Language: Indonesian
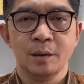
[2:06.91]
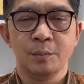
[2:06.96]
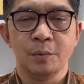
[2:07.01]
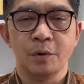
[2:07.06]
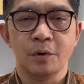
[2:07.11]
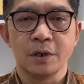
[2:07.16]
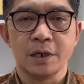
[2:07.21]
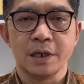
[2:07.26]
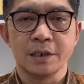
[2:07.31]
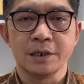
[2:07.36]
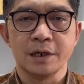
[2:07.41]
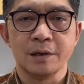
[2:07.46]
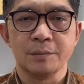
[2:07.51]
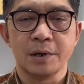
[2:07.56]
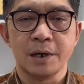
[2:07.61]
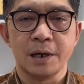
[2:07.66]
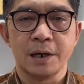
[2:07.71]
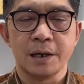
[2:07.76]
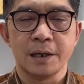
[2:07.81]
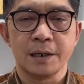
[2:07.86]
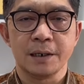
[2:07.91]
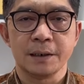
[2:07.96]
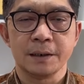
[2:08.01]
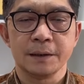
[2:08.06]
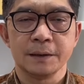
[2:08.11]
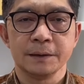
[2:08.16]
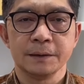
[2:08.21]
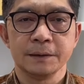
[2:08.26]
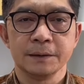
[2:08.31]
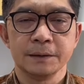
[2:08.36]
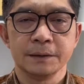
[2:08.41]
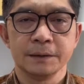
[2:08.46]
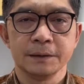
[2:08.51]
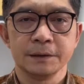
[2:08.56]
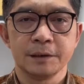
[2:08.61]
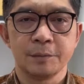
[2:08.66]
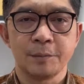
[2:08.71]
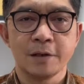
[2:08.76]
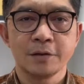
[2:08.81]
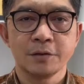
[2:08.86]
Polda Jabar
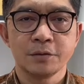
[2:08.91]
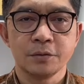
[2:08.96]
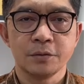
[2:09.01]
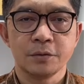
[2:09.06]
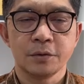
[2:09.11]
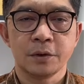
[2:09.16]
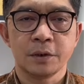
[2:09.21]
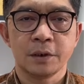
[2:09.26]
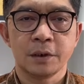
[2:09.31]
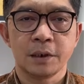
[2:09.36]
termasuk